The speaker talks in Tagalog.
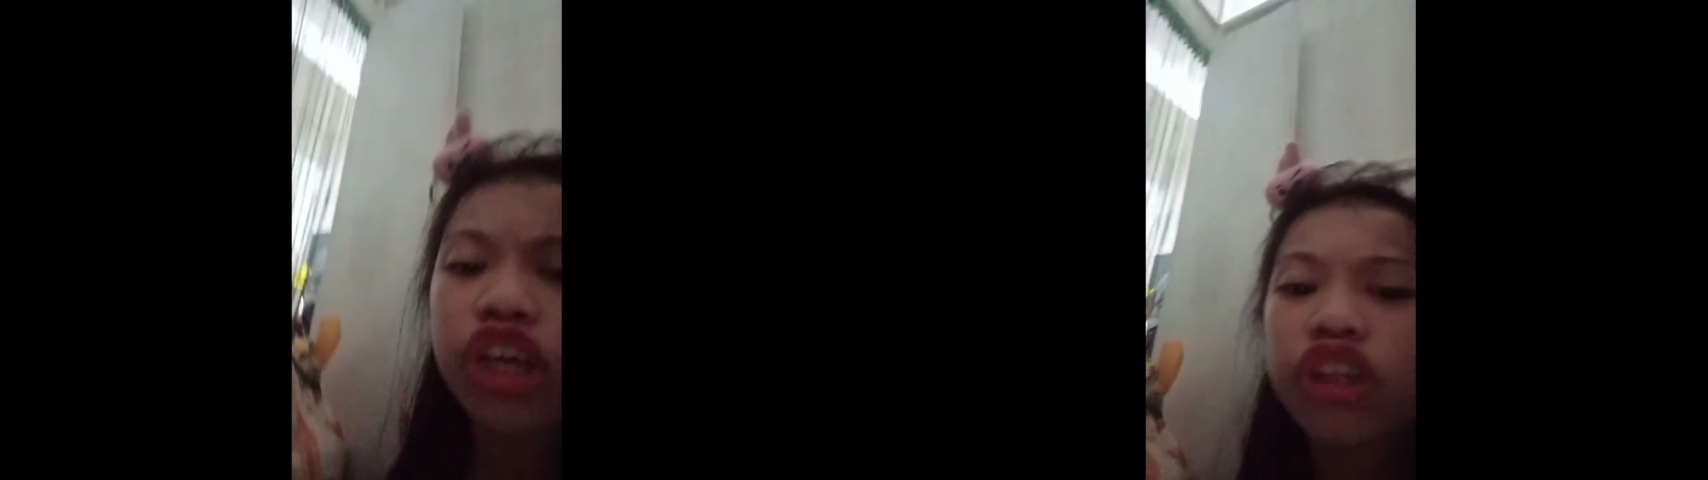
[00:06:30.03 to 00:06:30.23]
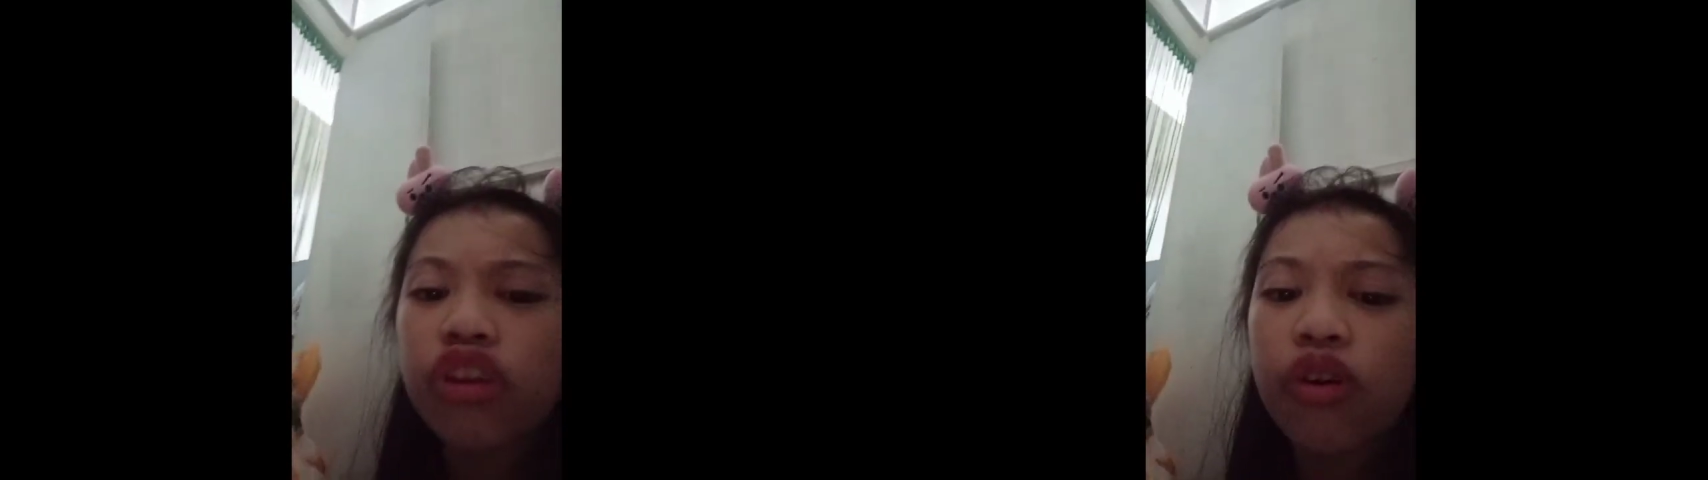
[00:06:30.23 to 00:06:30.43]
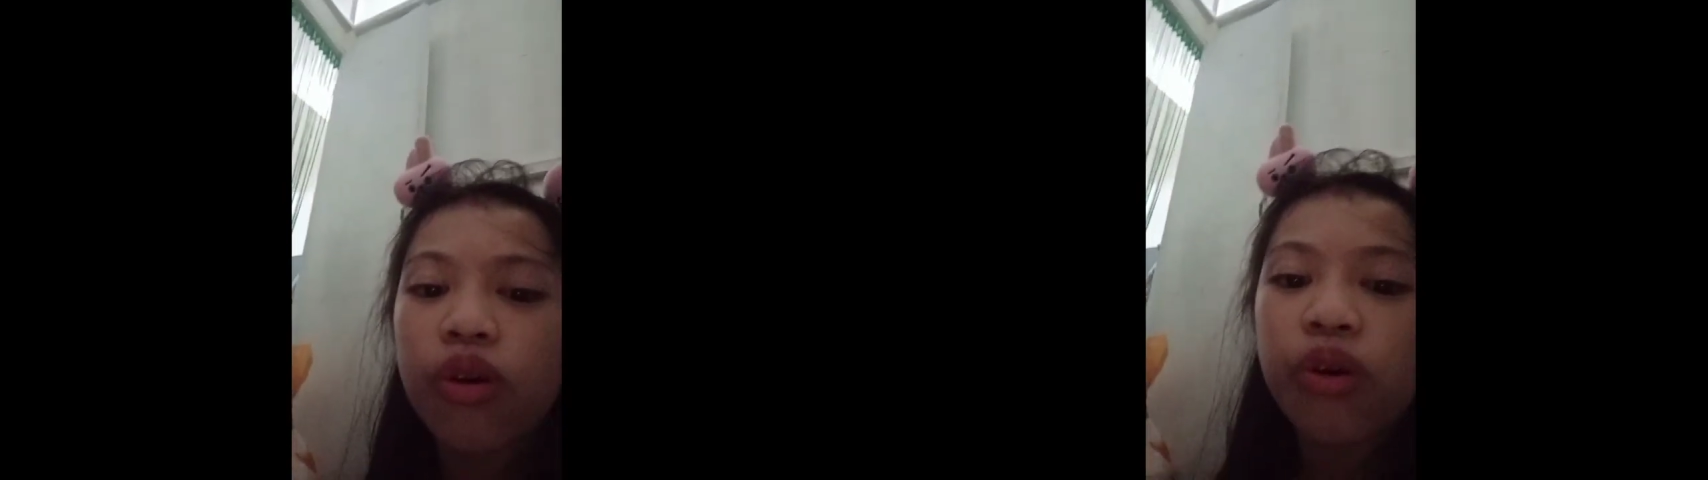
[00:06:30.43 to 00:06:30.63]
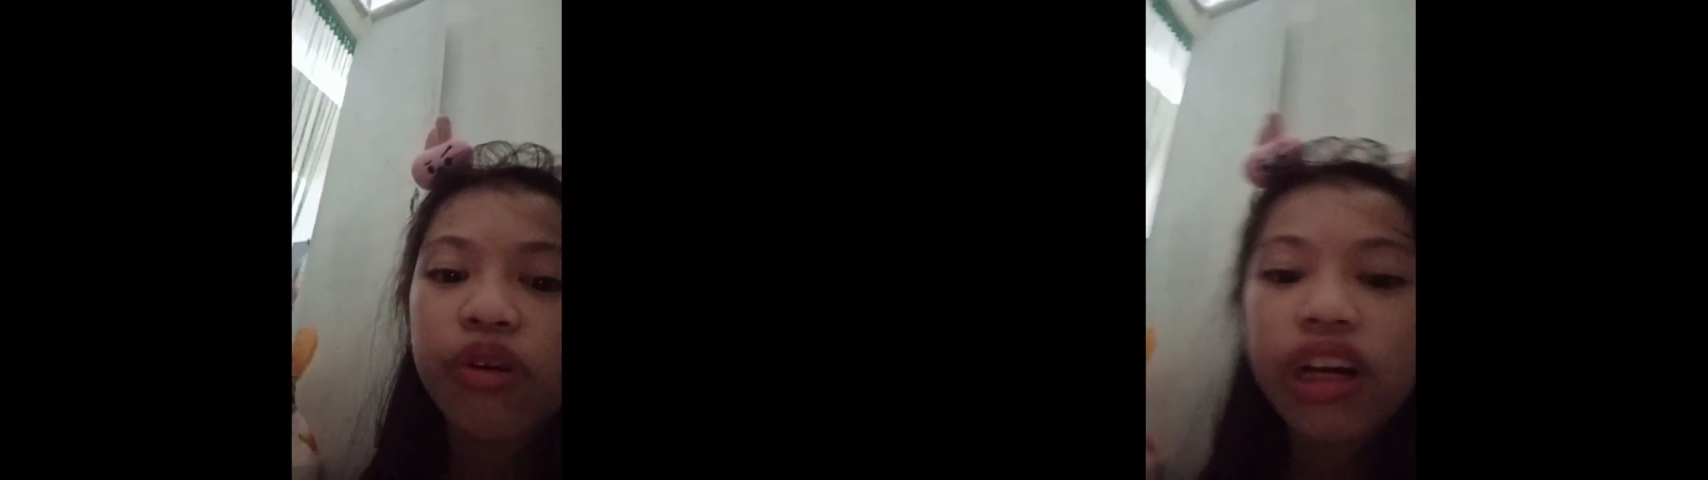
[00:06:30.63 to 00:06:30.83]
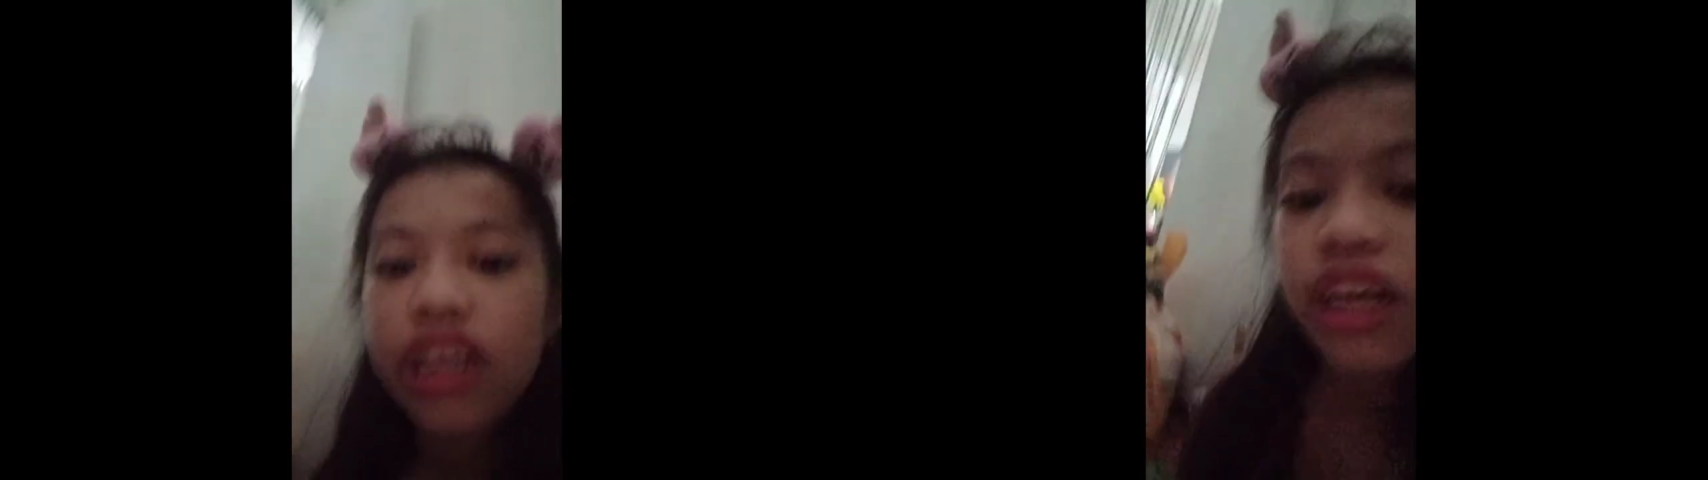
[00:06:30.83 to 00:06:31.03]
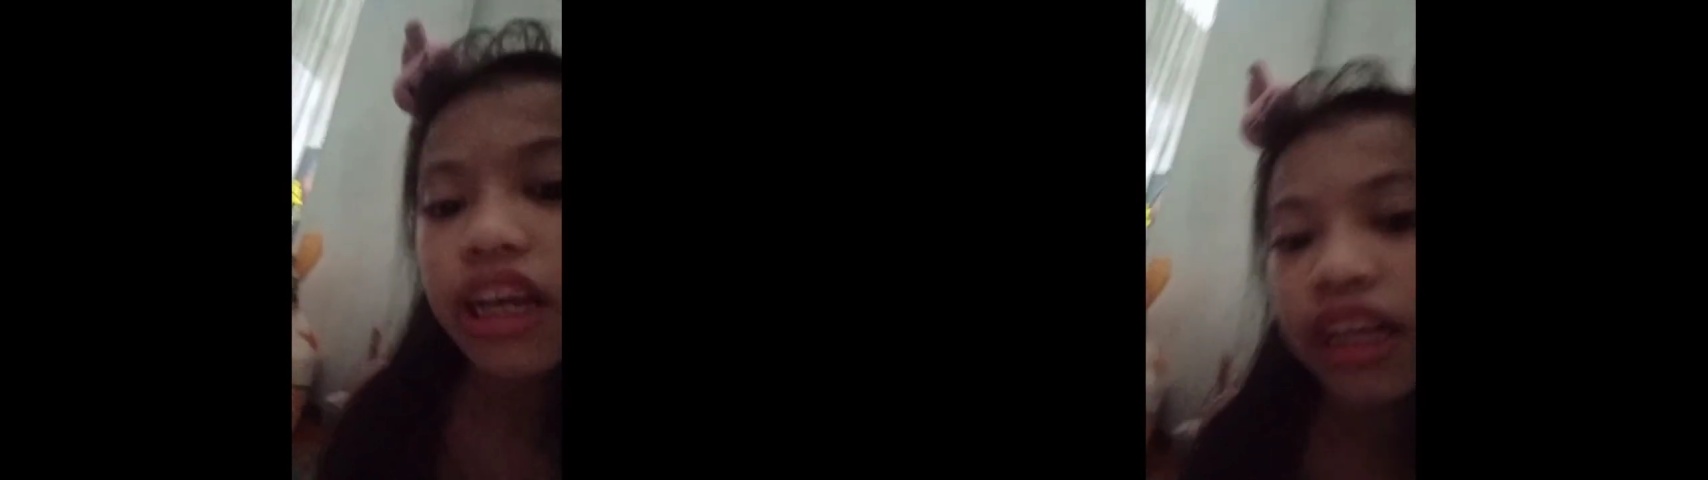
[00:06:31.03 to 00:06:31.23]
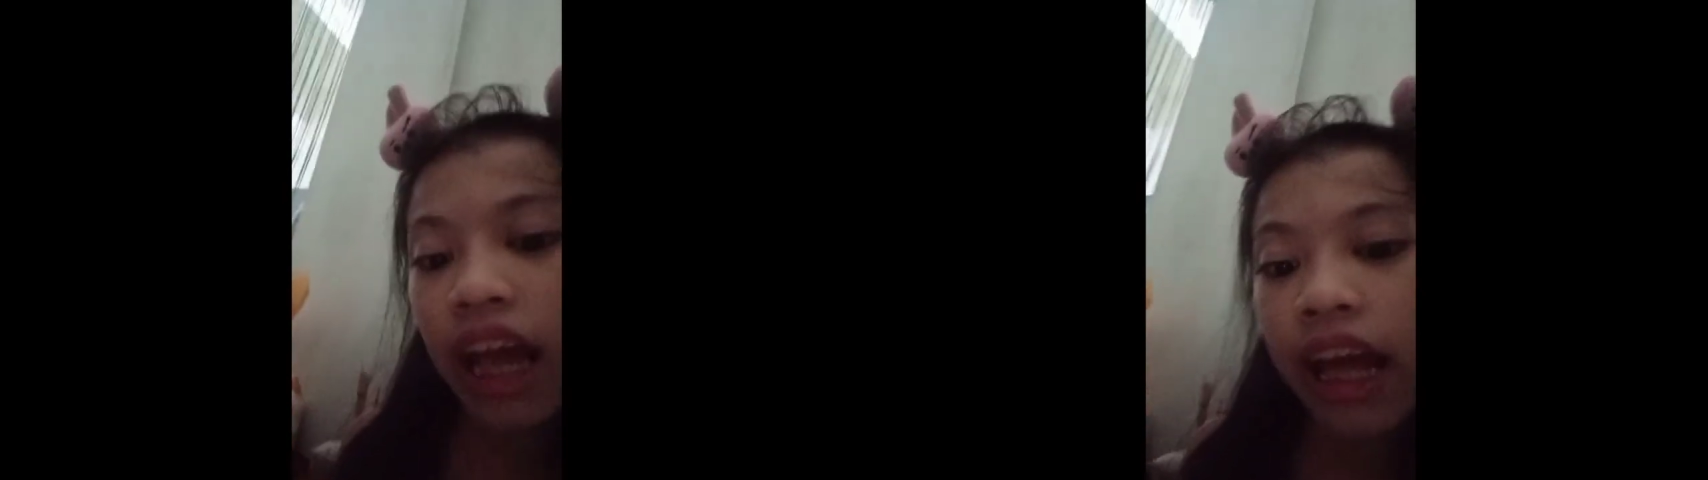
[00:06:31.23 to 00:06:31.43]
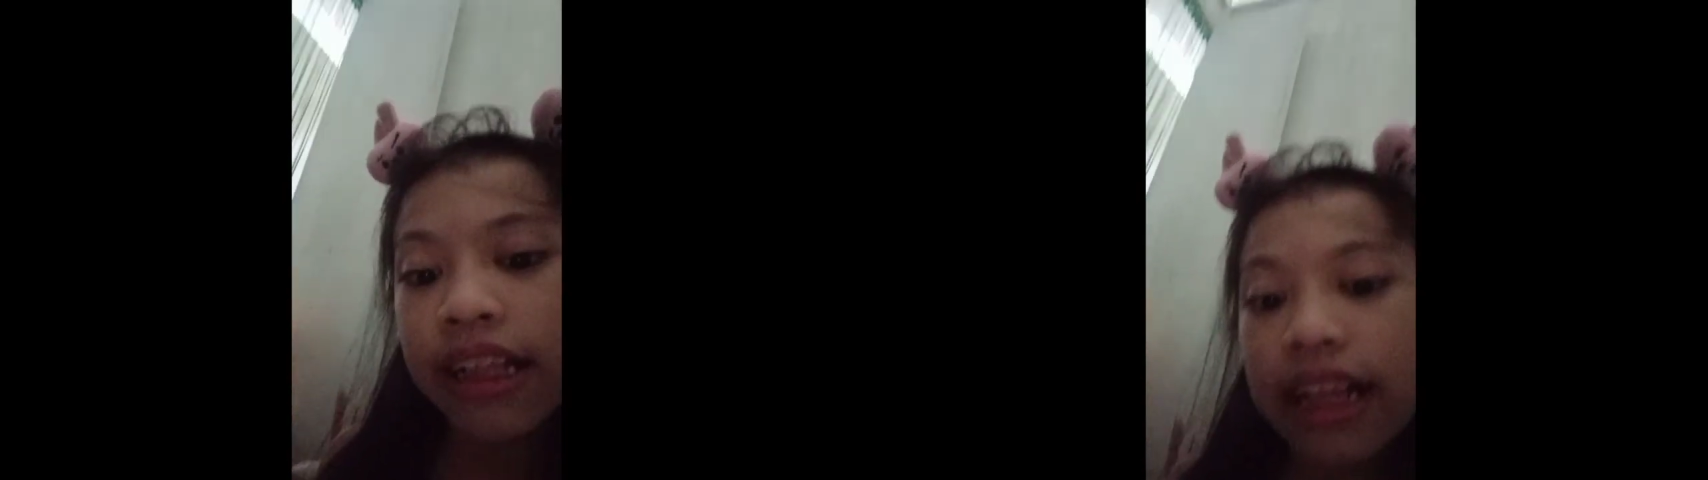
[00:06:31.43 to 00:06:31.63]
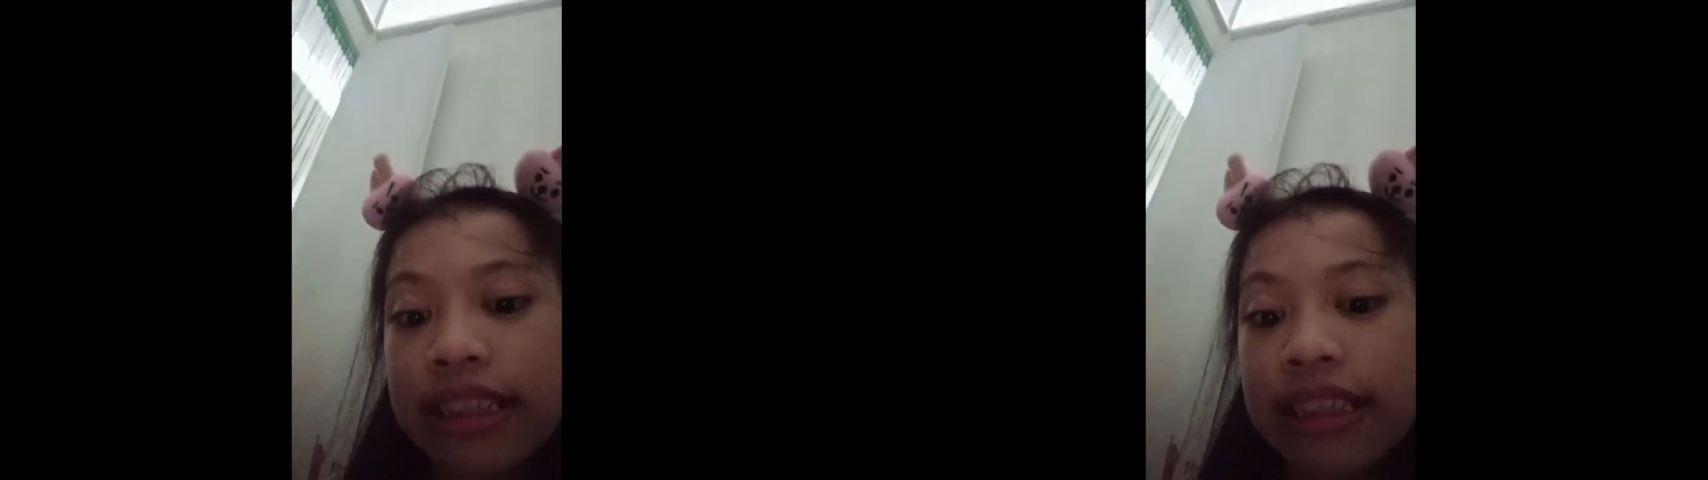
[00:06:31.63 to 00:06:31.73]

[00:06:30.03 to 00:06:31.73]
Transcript: dito. Kahit